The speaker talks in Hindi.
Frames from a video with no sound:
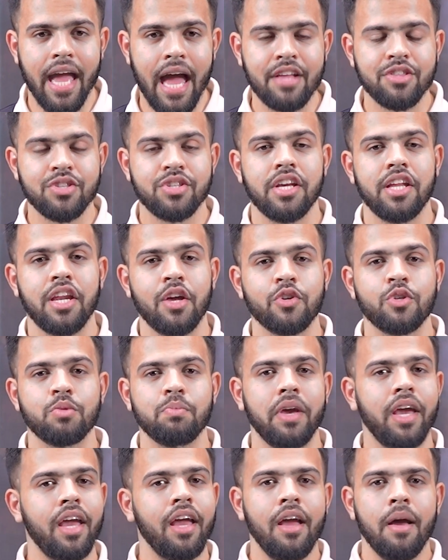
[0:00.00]
यानसन है
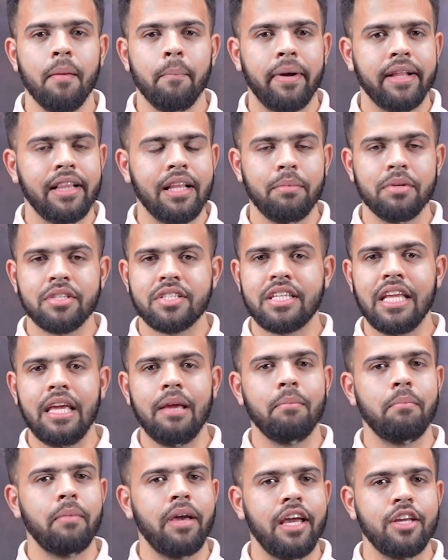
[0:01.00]
उसमें मतलब इस
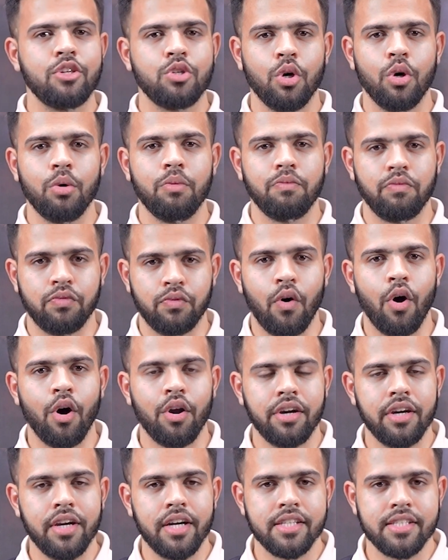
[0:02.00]
टीम में जो
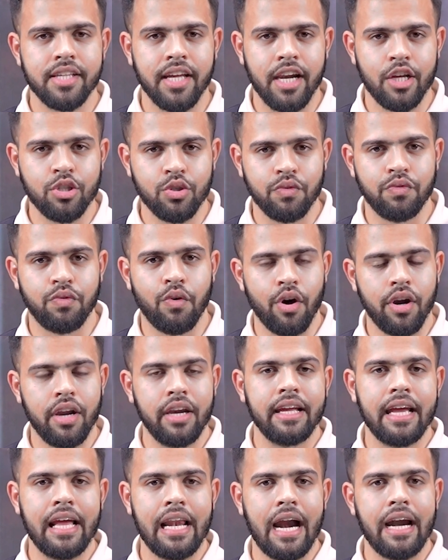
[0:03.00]
फॉरनर्स हैं ना जो
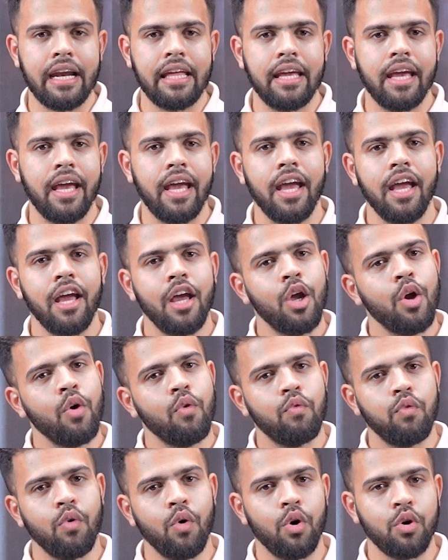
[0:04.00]
फॉरेन खिलाड़ी हैं
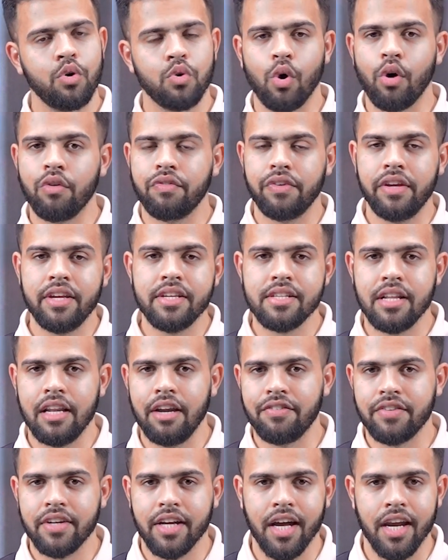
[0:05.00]
वो ट्रॉफीज
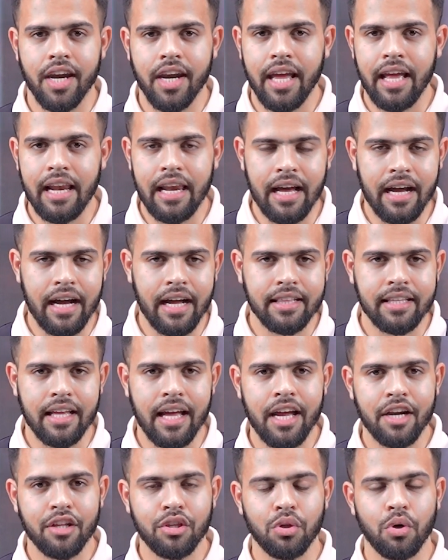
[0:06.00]
लिफ्ट कर रहे हैं
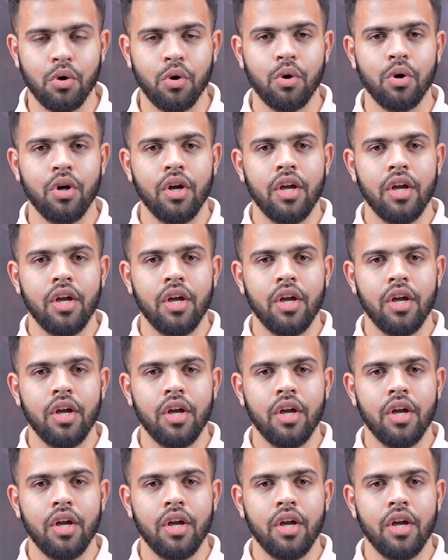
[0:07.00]
लगातार तो